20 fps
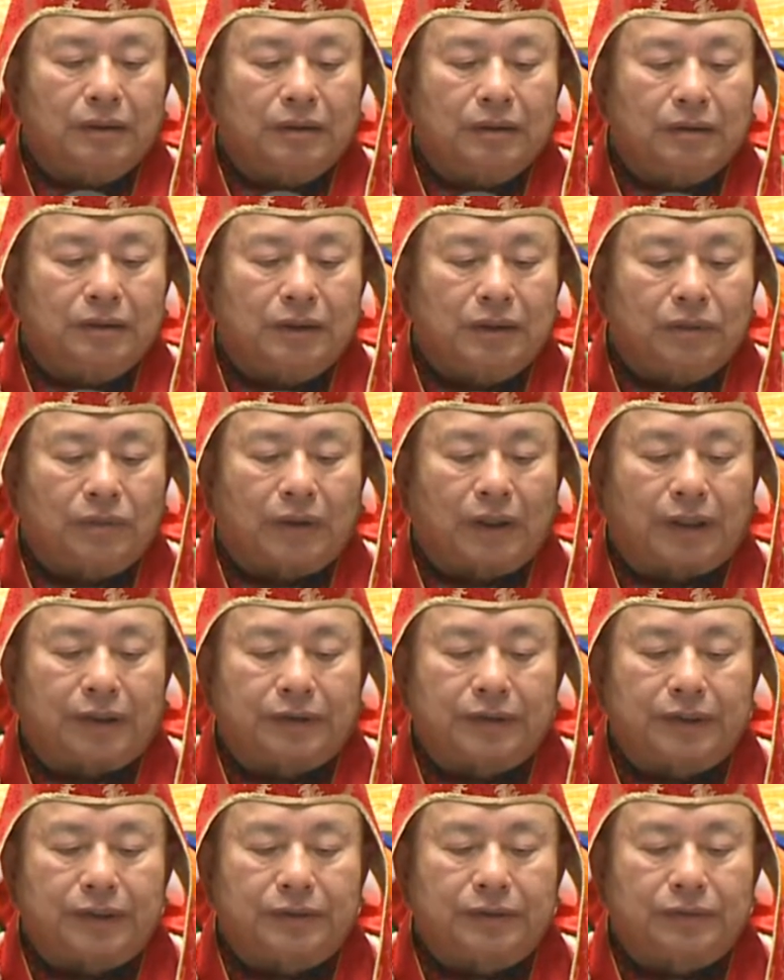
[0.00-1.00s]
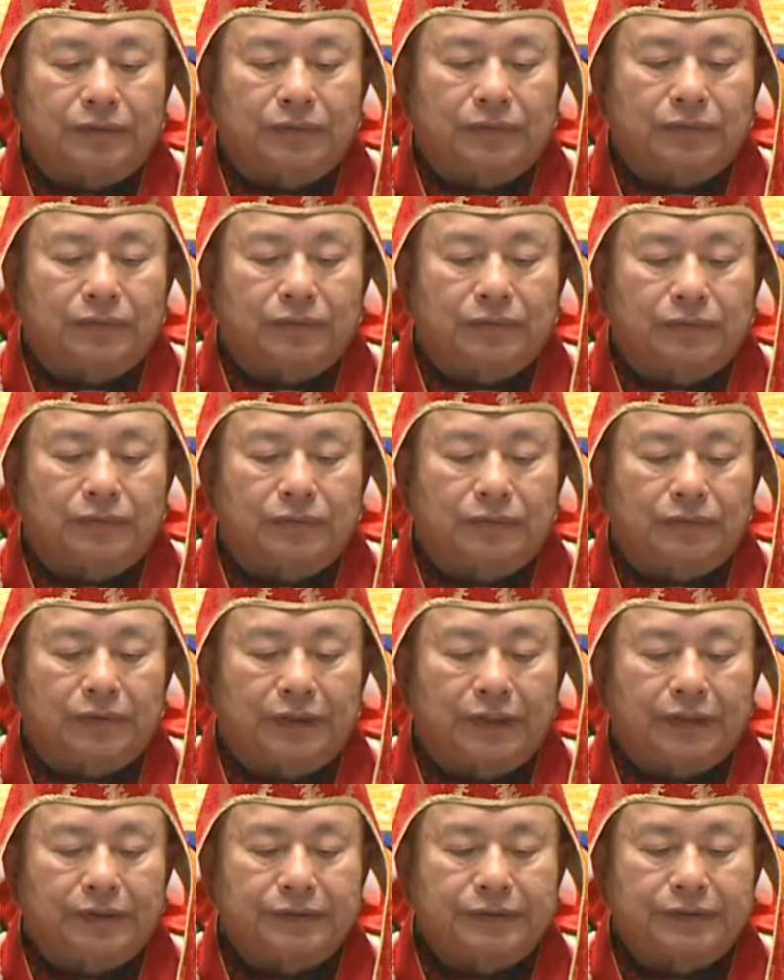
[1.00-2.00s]
立法院副
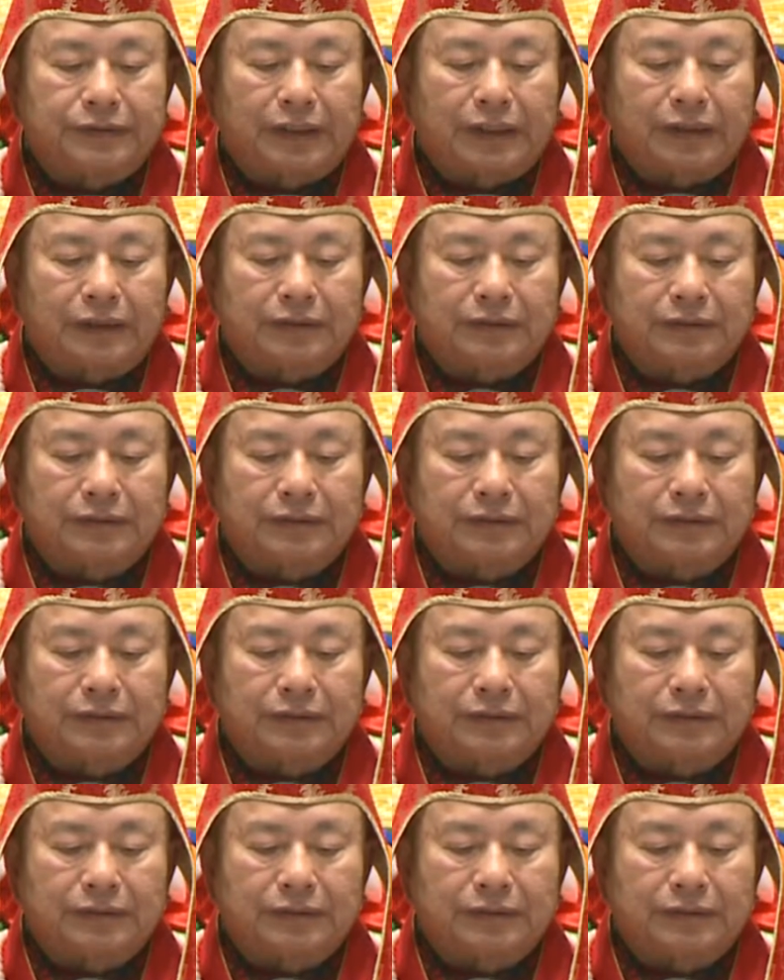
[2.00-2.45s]
院长